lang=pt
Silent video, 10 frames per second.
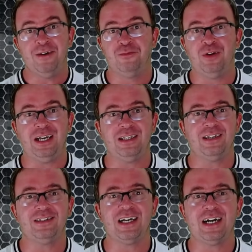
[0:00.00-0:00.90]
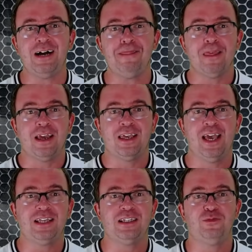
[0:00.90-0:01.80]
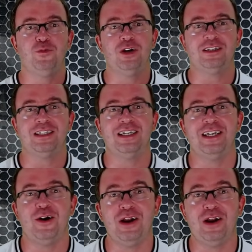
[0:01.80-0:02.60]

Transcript: Vale destacar que essa folha salarial